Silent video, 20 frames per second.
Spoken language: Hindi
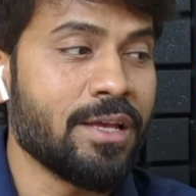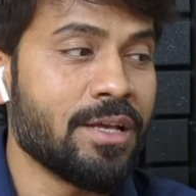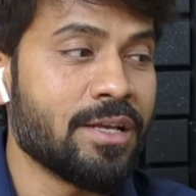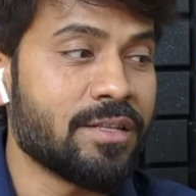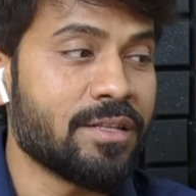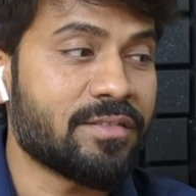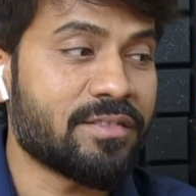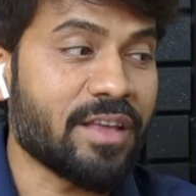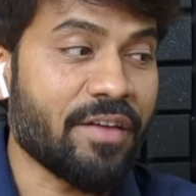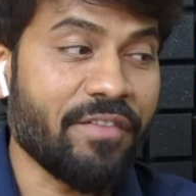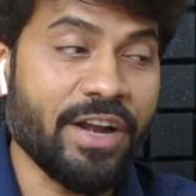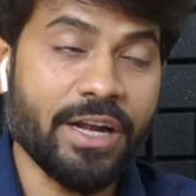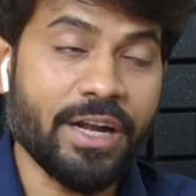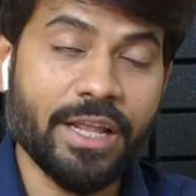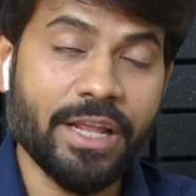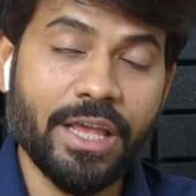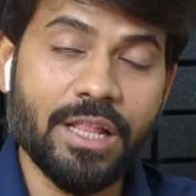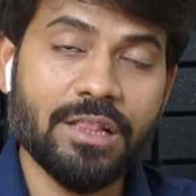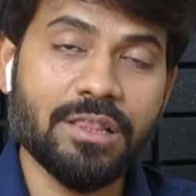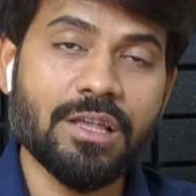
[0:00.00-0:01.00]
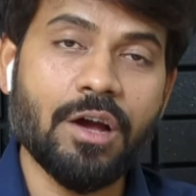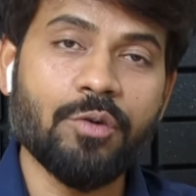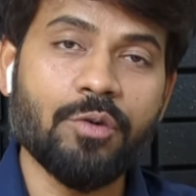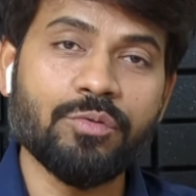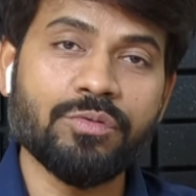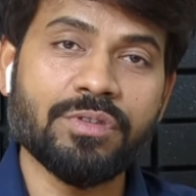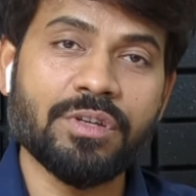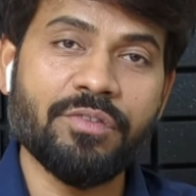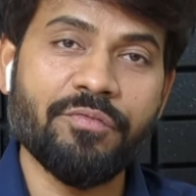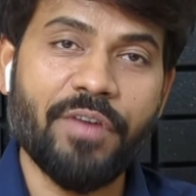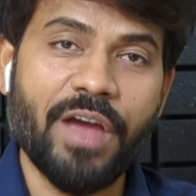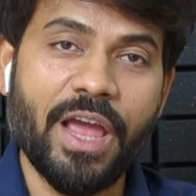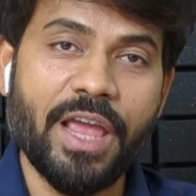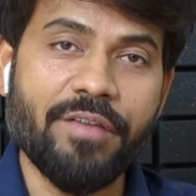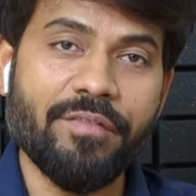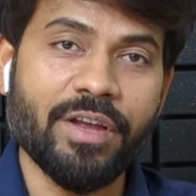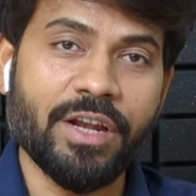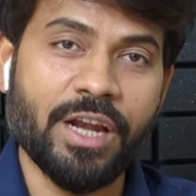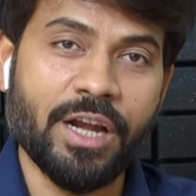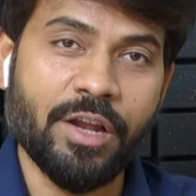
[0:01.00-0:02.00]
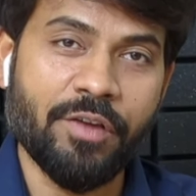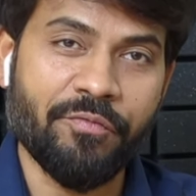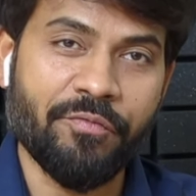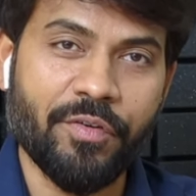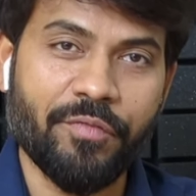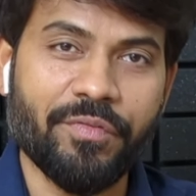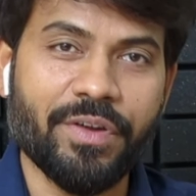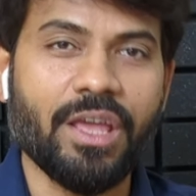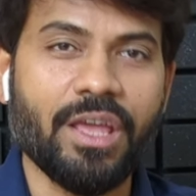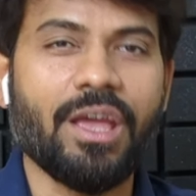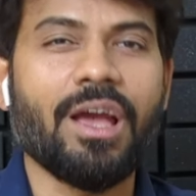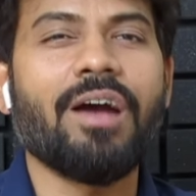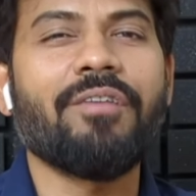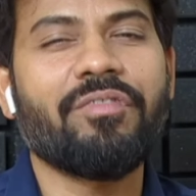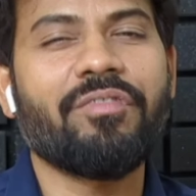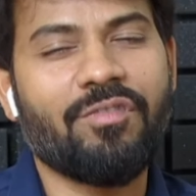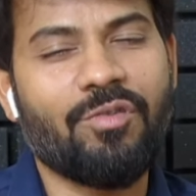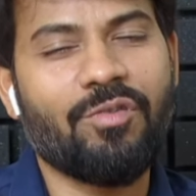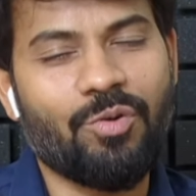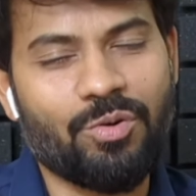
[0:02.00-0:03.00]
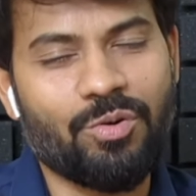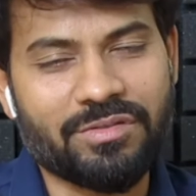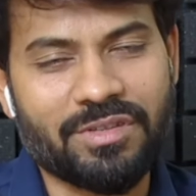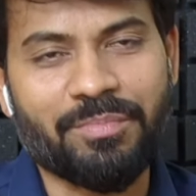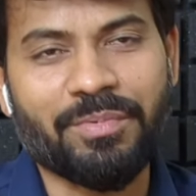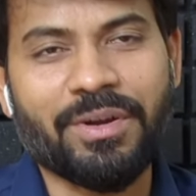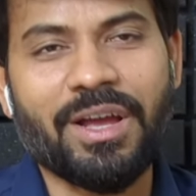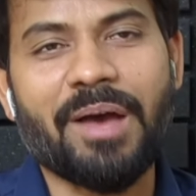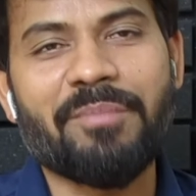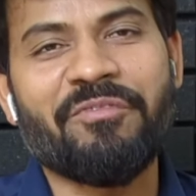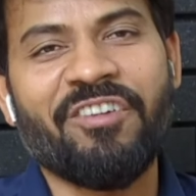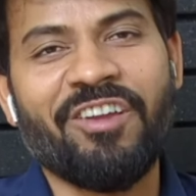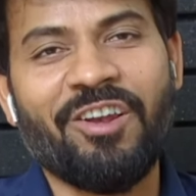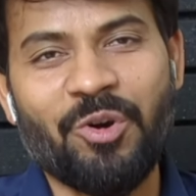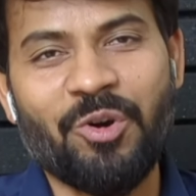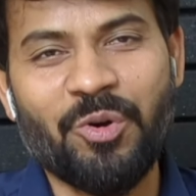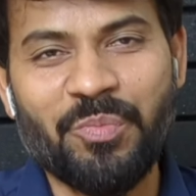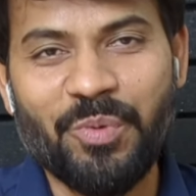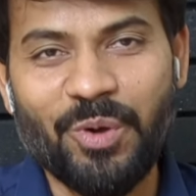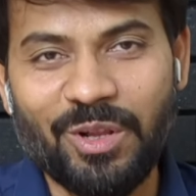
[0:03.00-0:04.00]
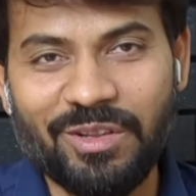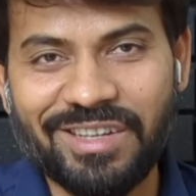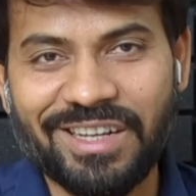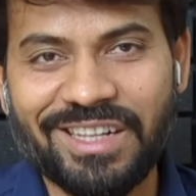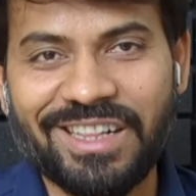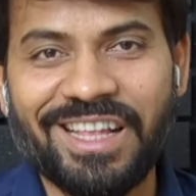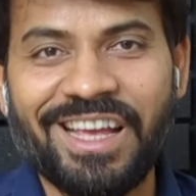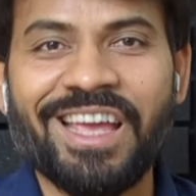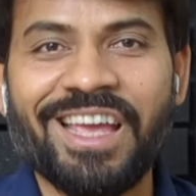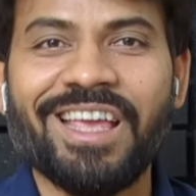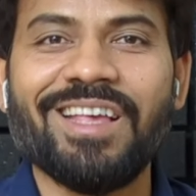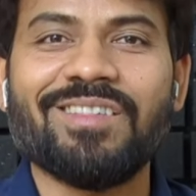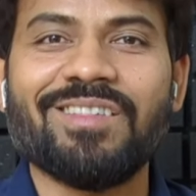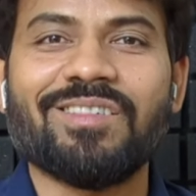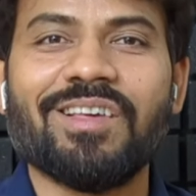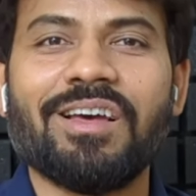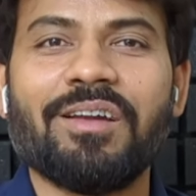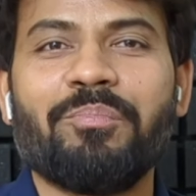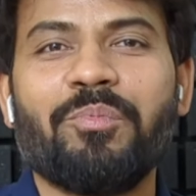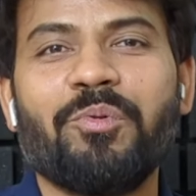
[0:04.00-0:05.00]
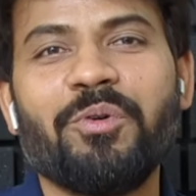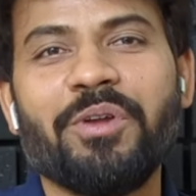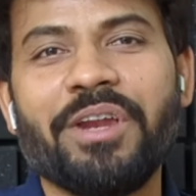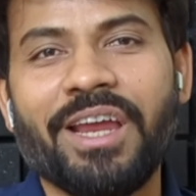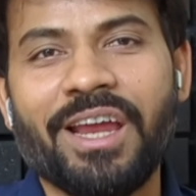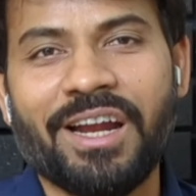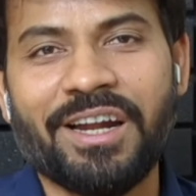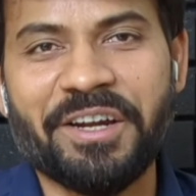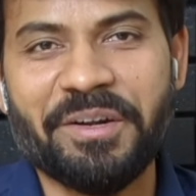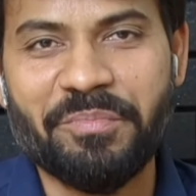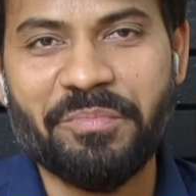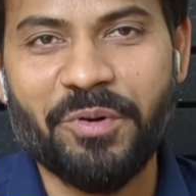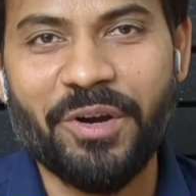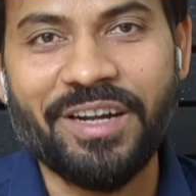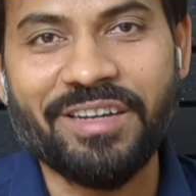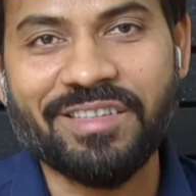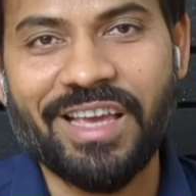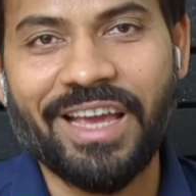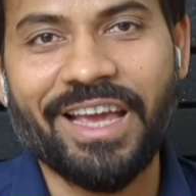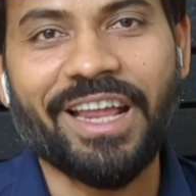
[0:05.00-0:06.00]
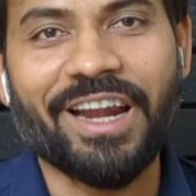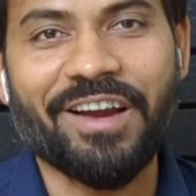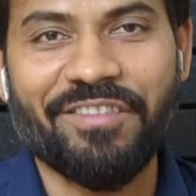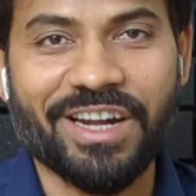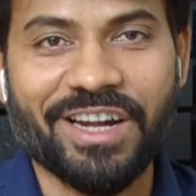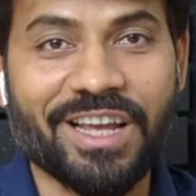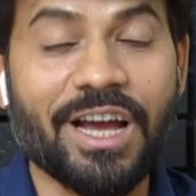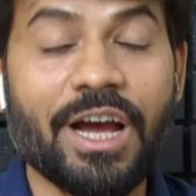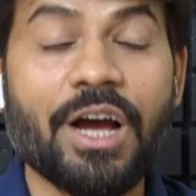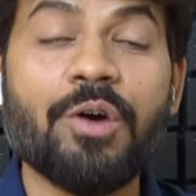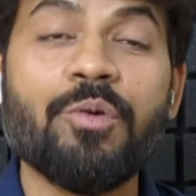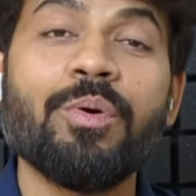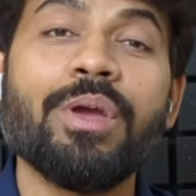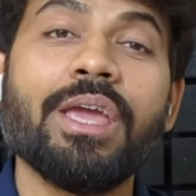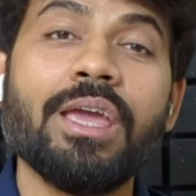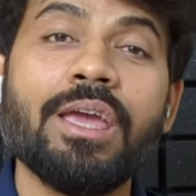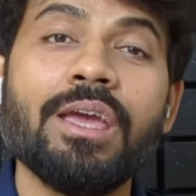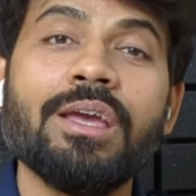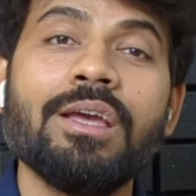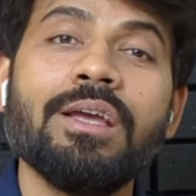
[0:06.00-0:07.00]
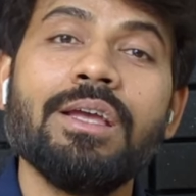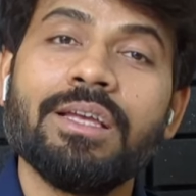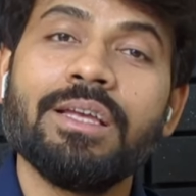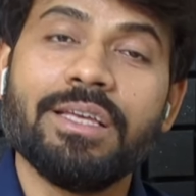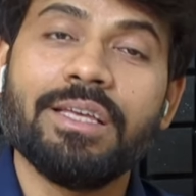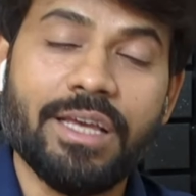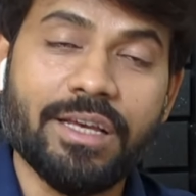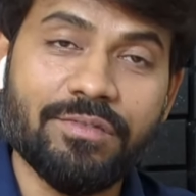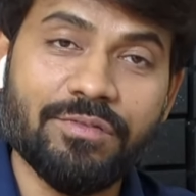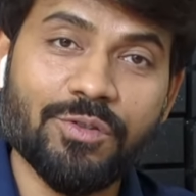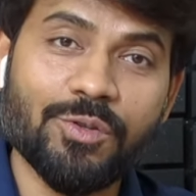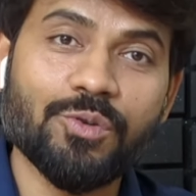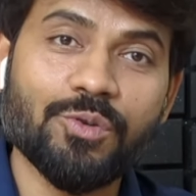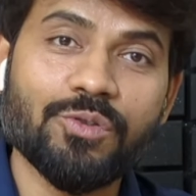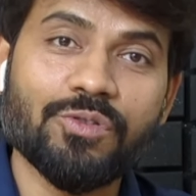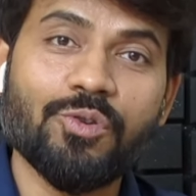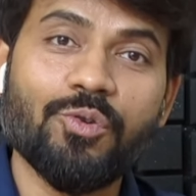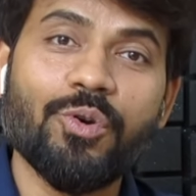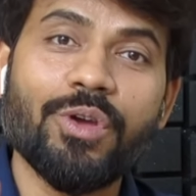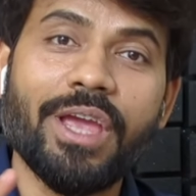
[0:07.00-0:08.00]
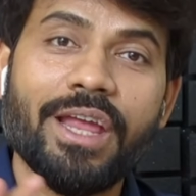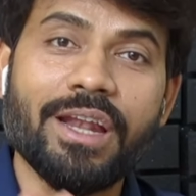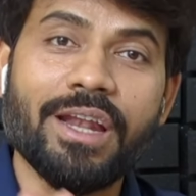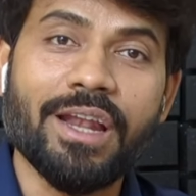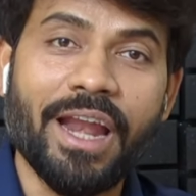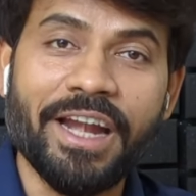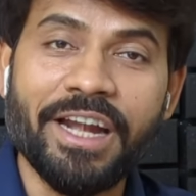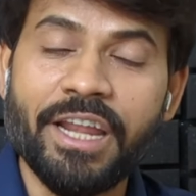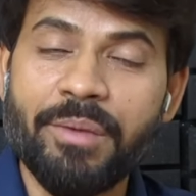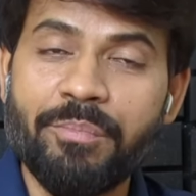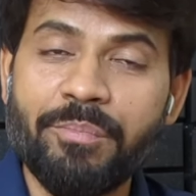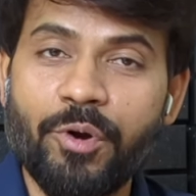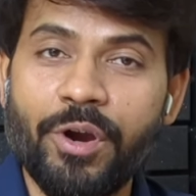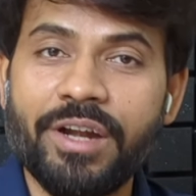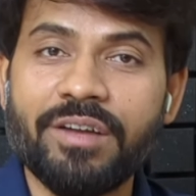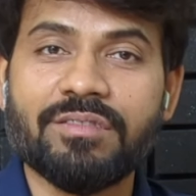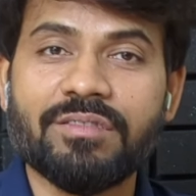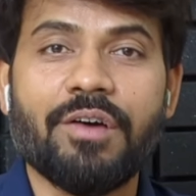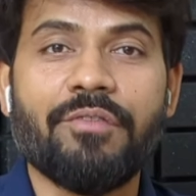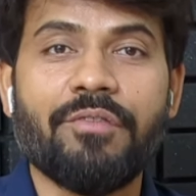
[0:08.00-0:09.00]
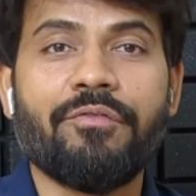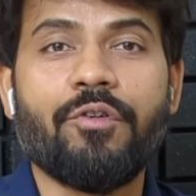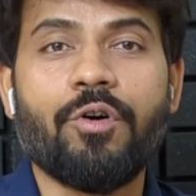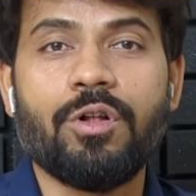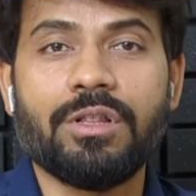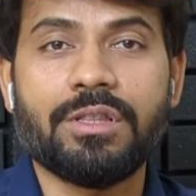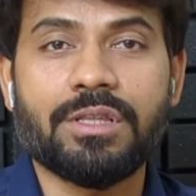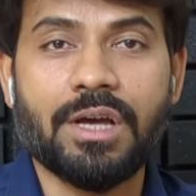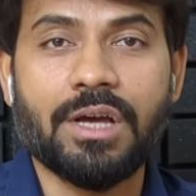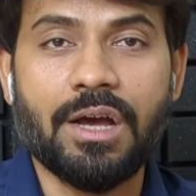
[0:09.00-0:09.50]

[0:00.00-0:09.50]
17,550 ऑफ कोर्स अब काफी लोग बोल सकते हैं कि सर पूरी 100 पॉइंट्स की गिरावट कहाँ हुई यस yes, दोस्तों ये 90 पॉइंट्स का फॉल था